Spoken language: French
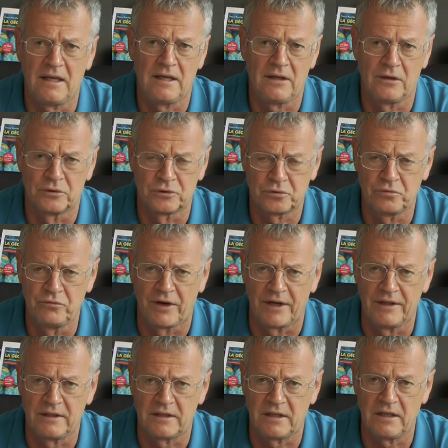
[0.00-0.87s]
et en
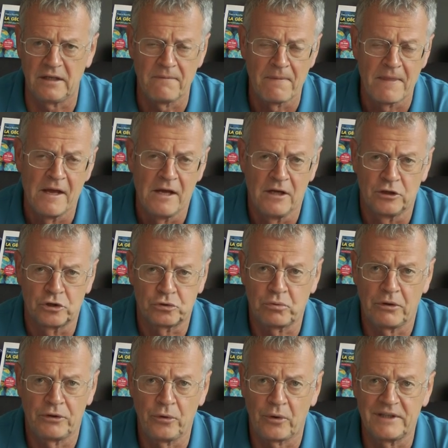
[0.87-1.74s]
souveraineté,
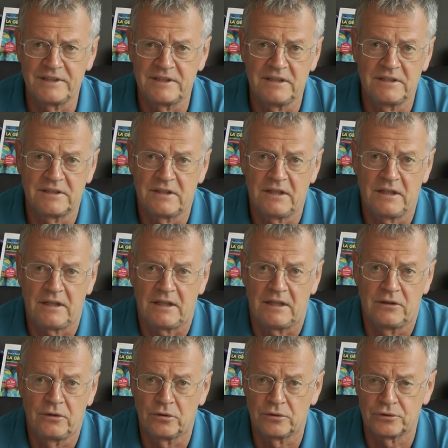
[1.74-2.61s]
soit de résister.
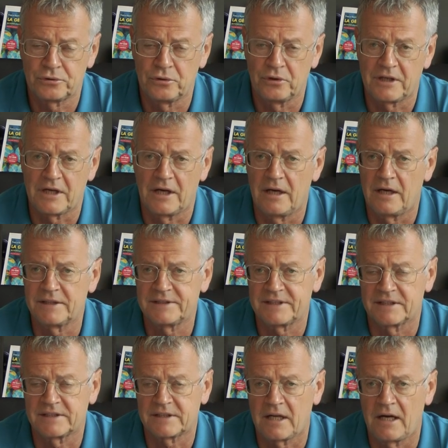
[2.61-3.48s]
Et dans ce cas-là,
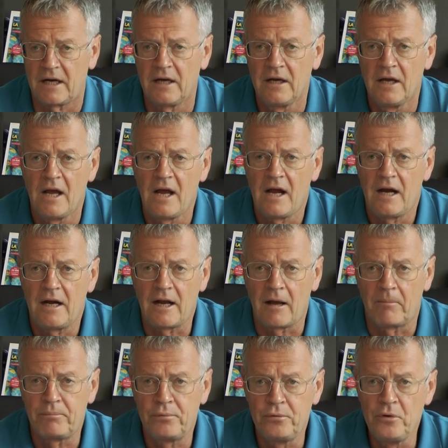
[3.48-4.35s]
ça sera
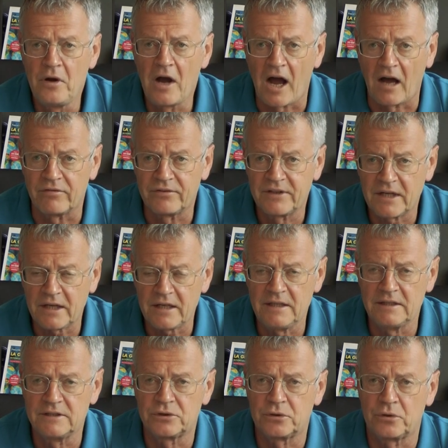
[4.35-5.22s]
la plus grave
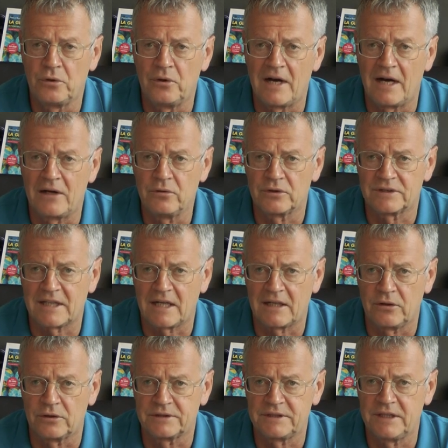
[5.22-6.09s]
crise que l'Alliance
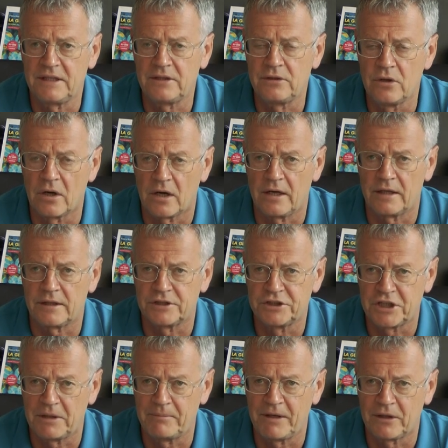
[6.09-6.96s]
atlantique n'aura
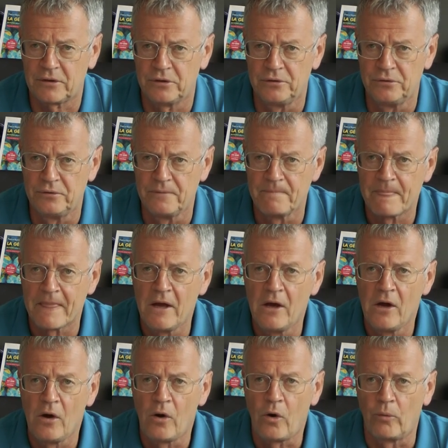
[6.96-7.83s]
jamais connue.
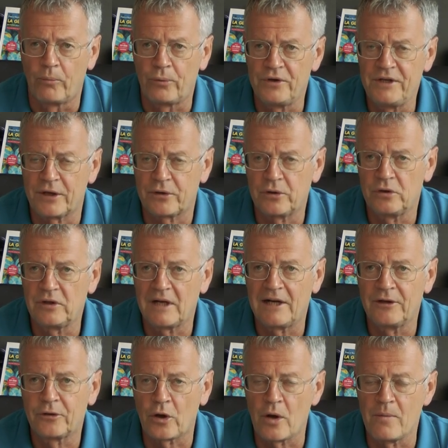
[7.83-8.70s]
On peut dire que
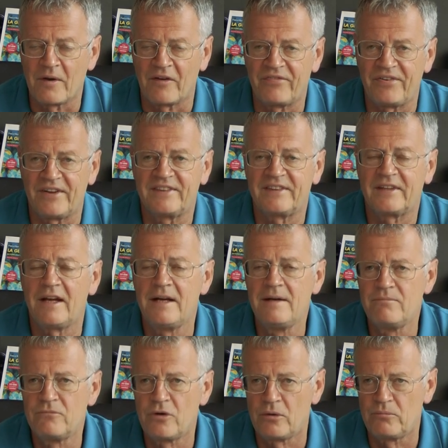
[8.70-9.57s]
Donald Trump a fait
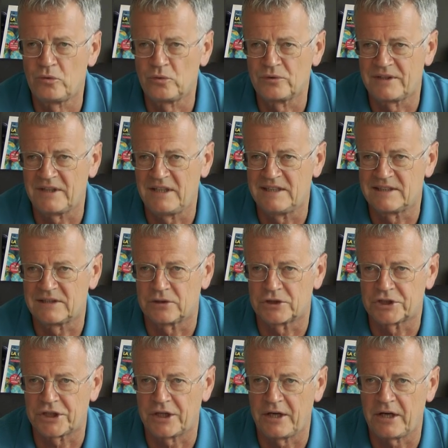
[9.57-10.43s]
tellement monter les
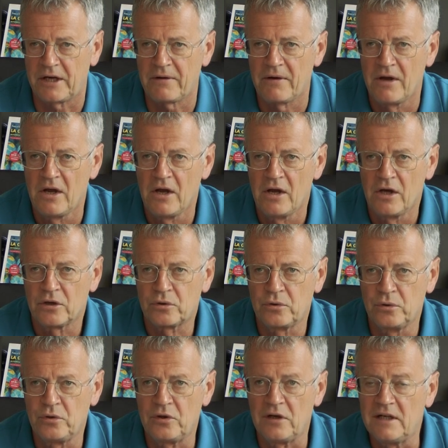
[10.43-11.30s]
enchères
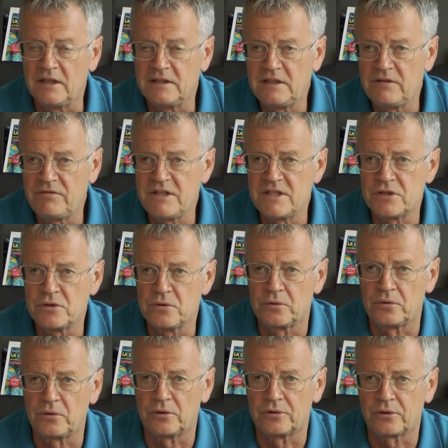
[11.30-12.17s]
que les
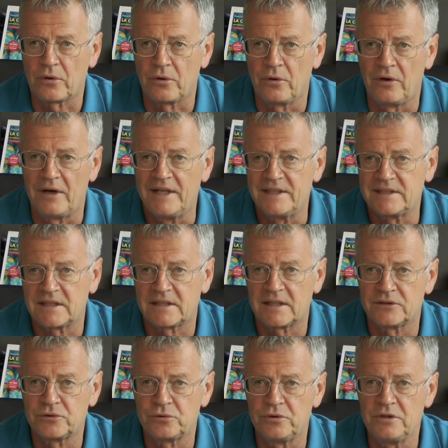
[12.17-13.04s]
divisions entre les
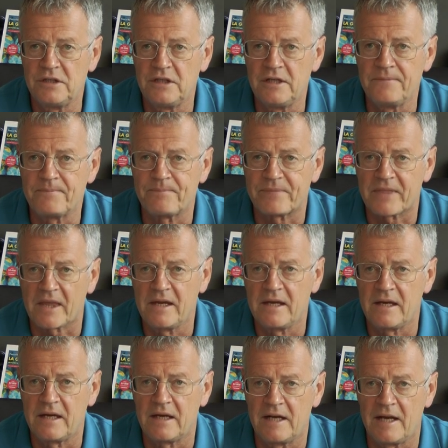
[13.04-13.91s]
États-Unis
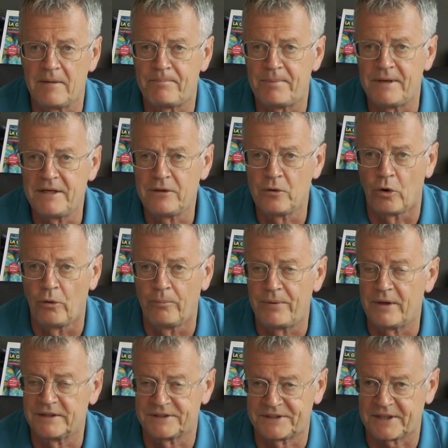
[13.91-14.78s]
et les pays
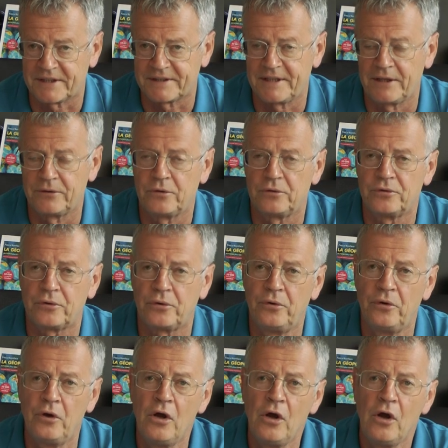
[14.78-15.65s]
européens, certains
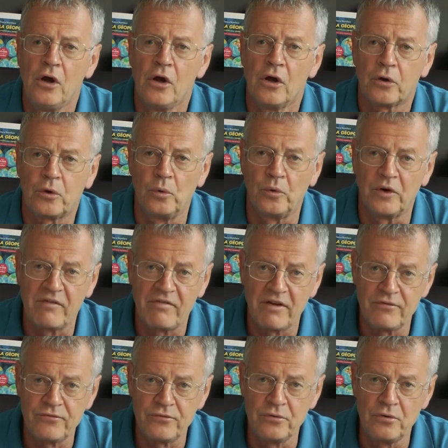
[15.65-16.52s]
d'entre eux que l'on
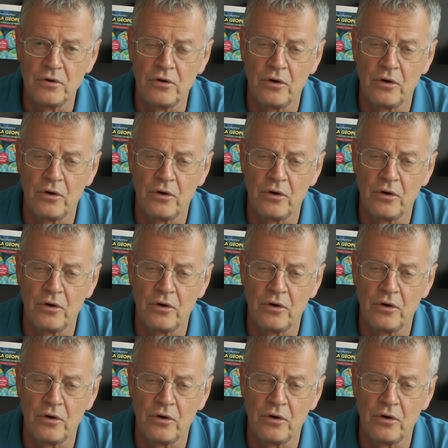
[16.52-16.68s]
avait vus